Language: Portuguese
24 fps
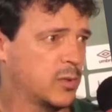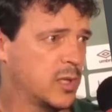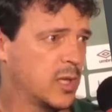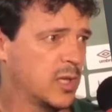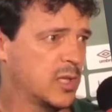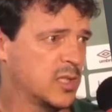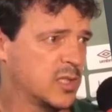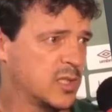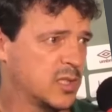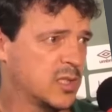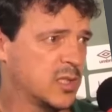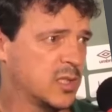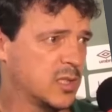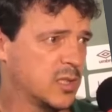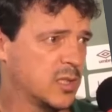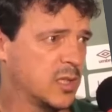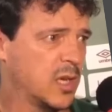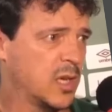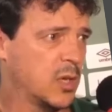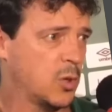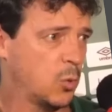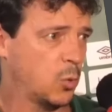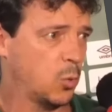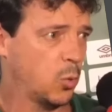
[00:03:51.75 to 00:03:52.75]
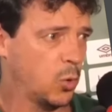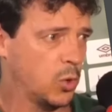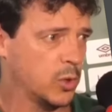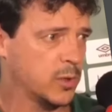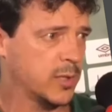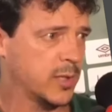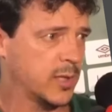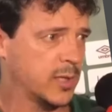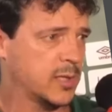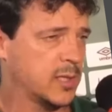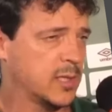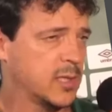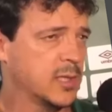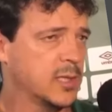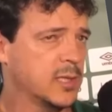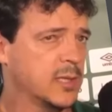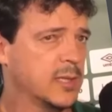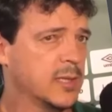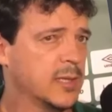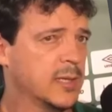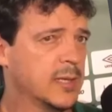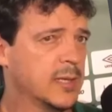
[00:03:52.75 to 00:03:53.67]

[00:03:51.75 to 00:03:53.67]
que ele se reencontre aqui.